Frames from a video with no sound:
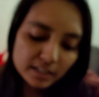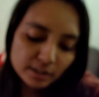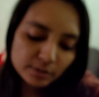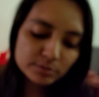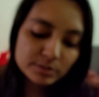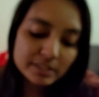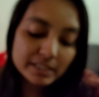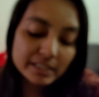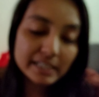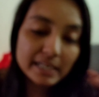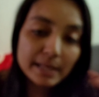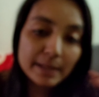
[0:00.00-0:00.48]
कि
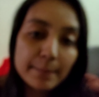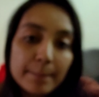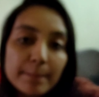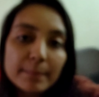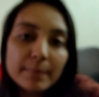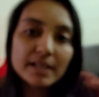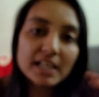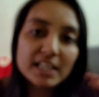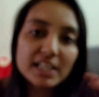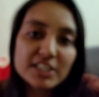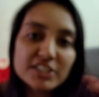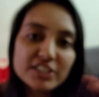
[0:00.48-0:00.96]
उसे लैब
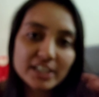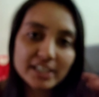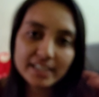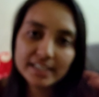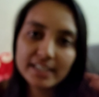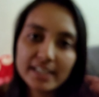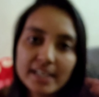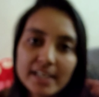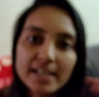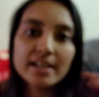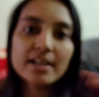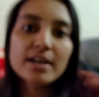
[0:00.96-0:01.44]
में ले
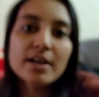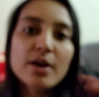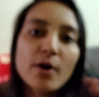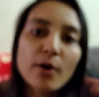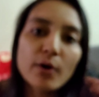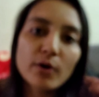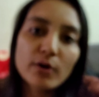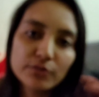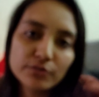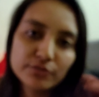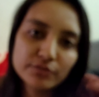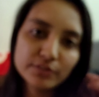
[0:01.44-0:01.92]
जाएंगे
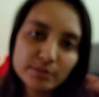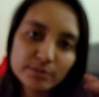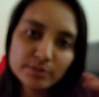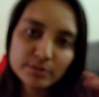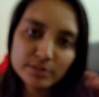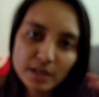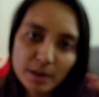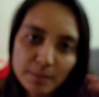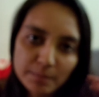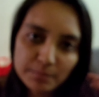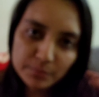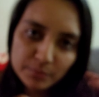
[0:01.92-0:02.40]
और फिर
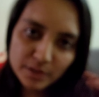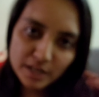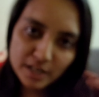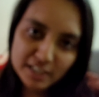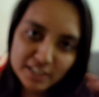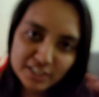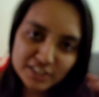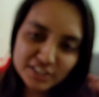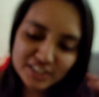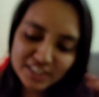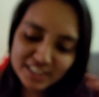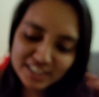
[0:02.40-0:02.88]
उसका पूरा
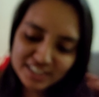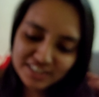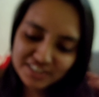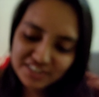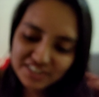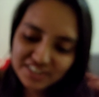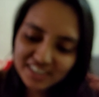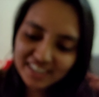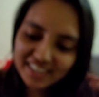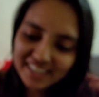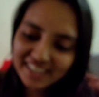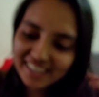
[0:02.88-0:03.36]
रिसर्च
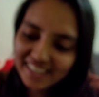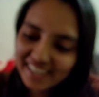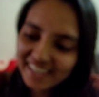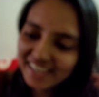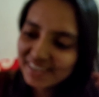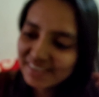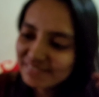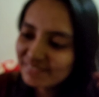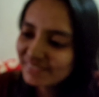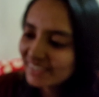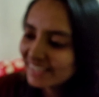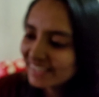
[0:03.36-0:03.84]
करेंगे
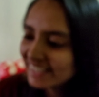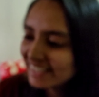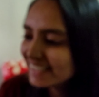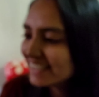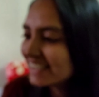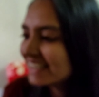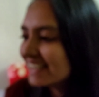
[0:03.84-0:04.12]
हेमल